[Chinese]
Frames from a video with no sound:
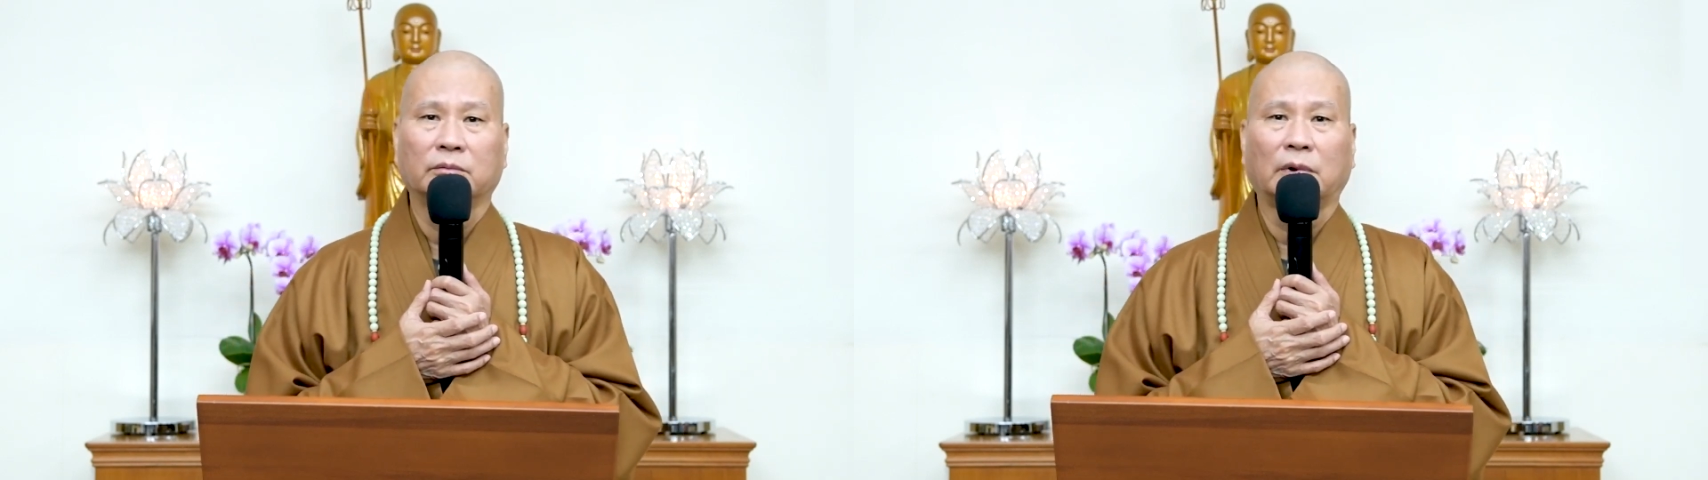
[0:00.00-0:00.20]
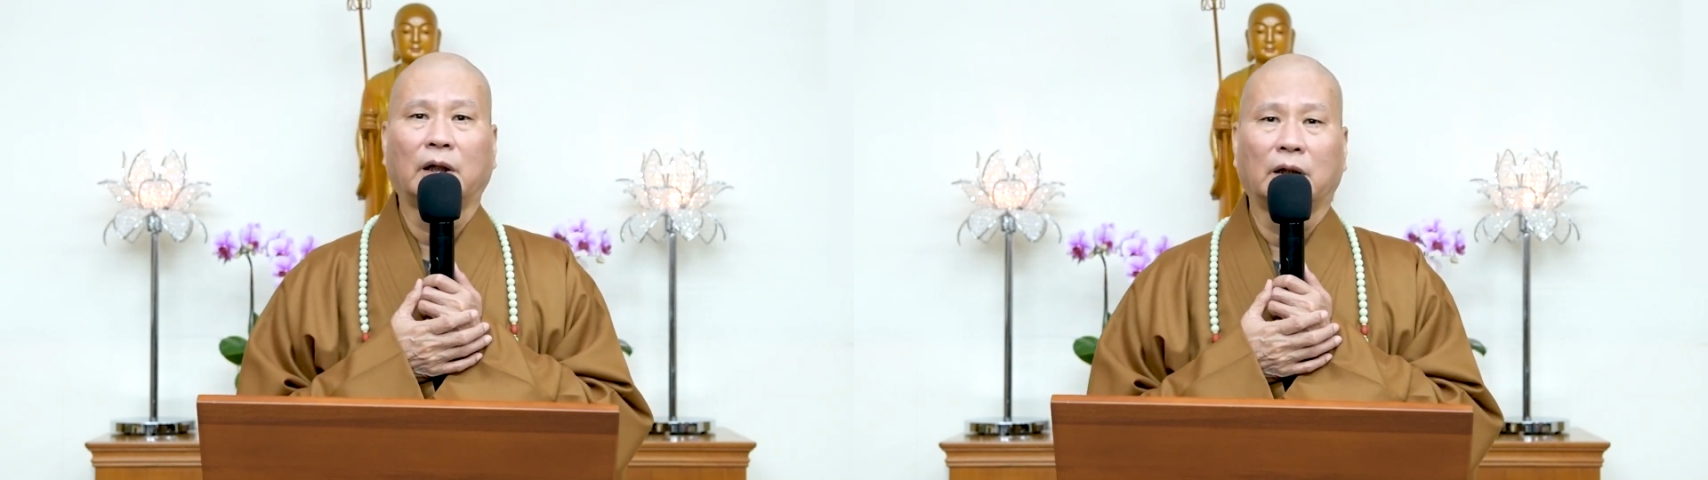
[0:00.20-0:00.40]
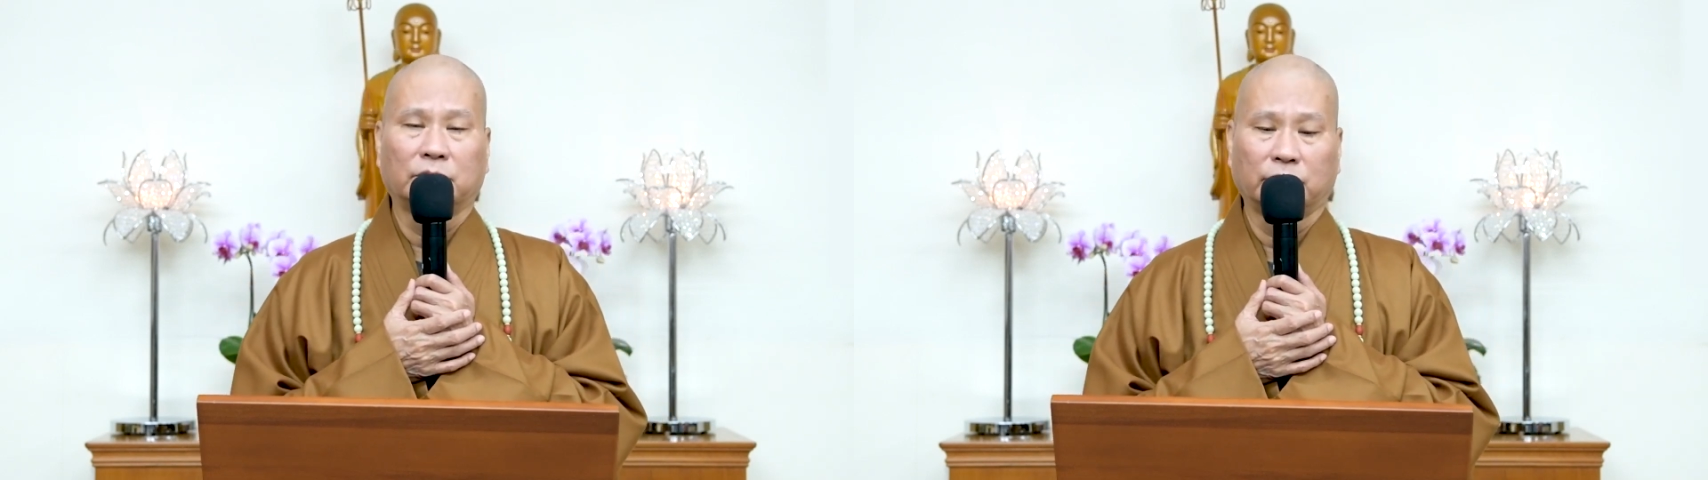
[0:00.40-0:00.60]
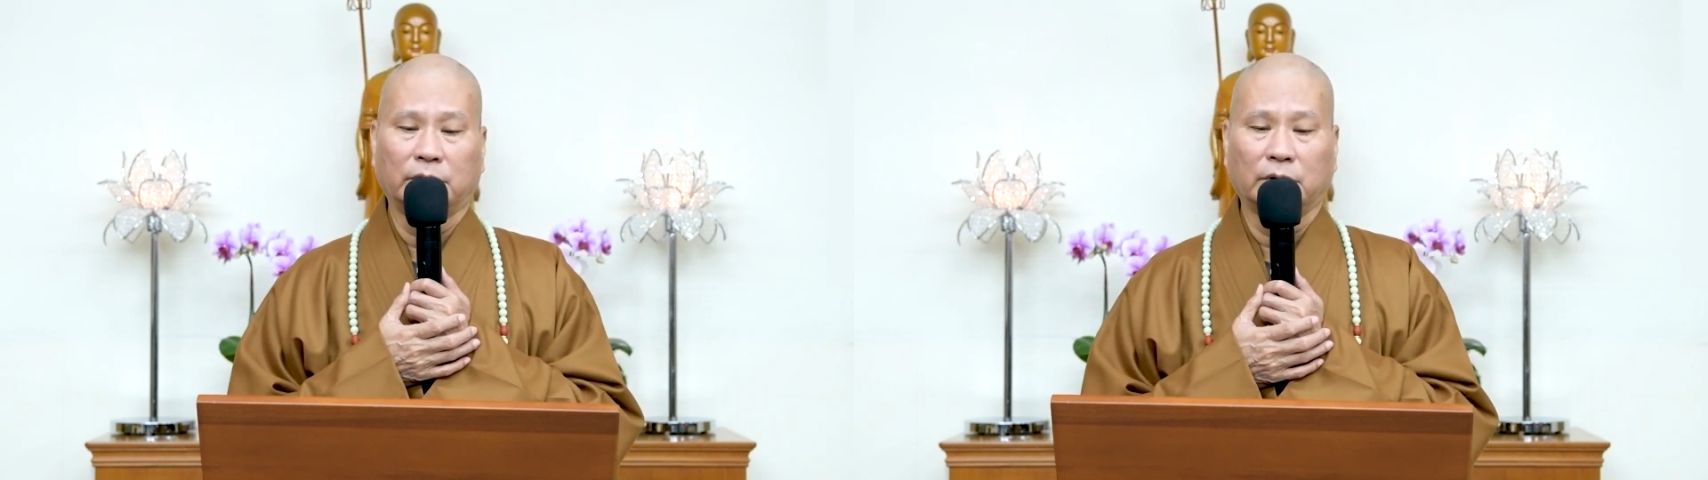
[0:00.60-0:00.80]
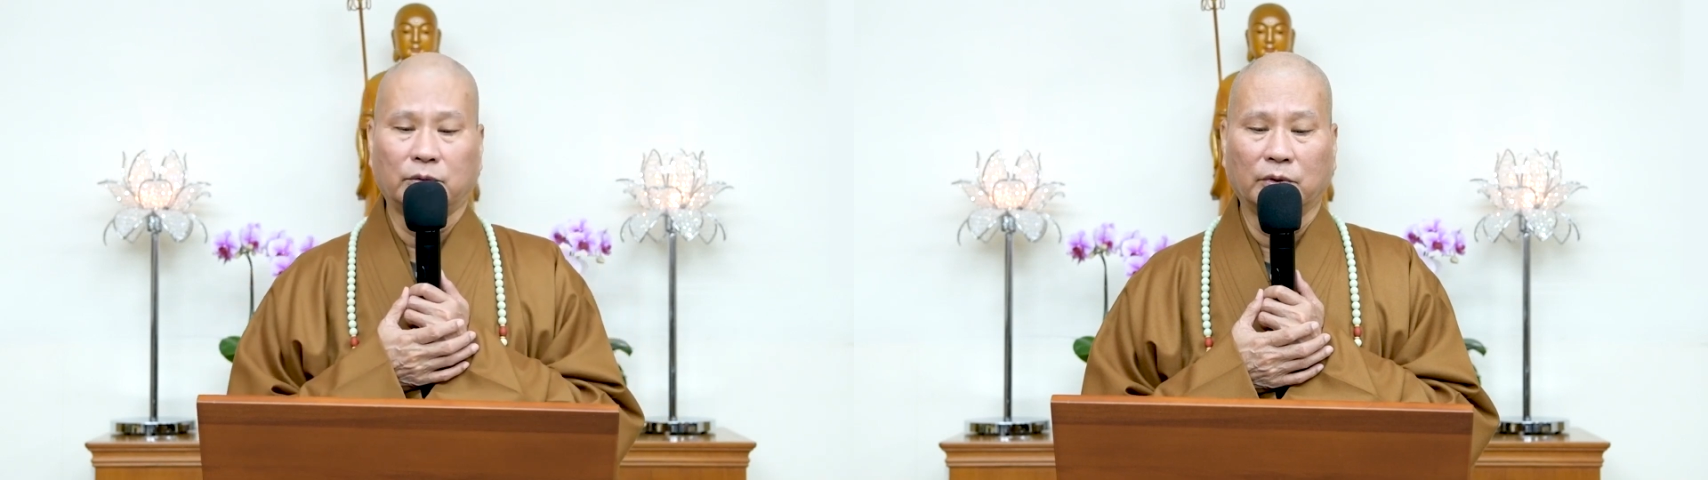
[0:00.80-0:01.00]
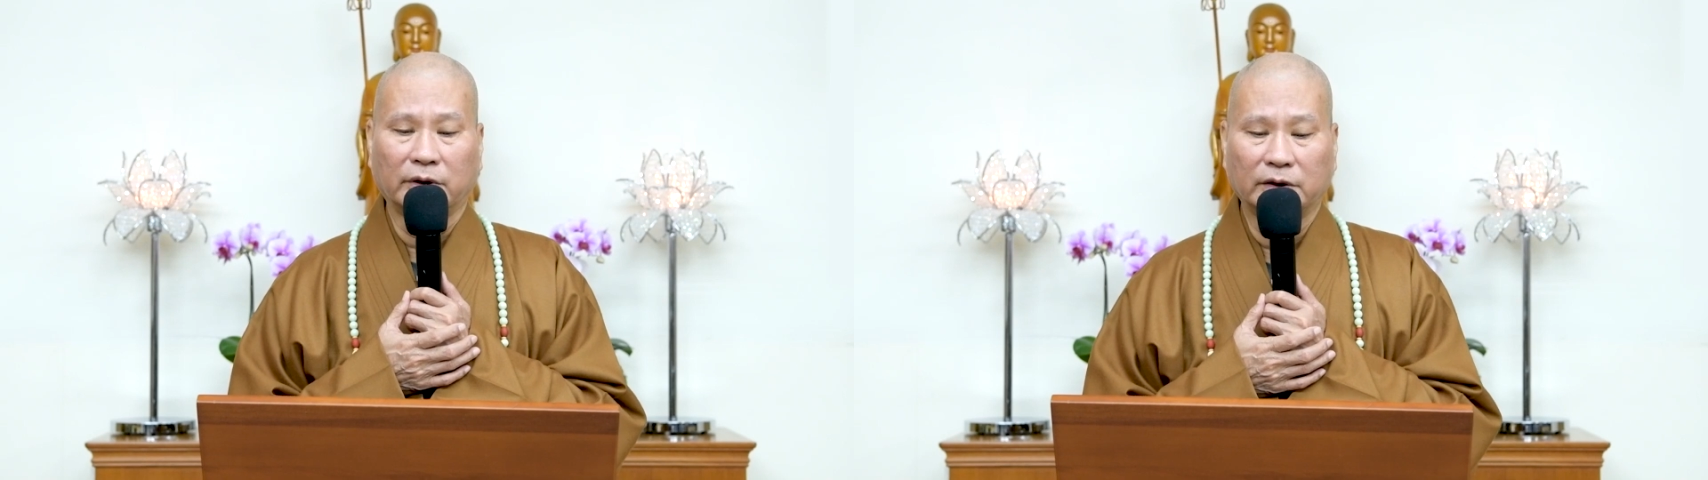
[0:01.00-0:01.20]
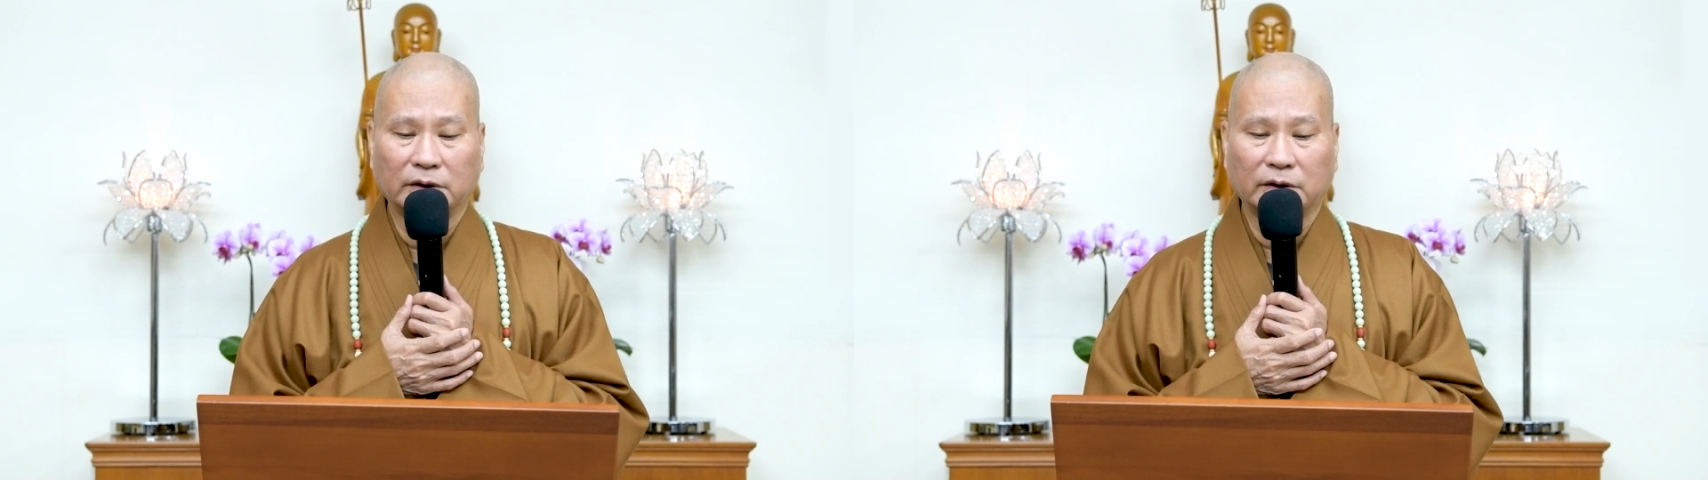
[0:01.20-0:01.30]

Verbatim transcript: 啊，所以过年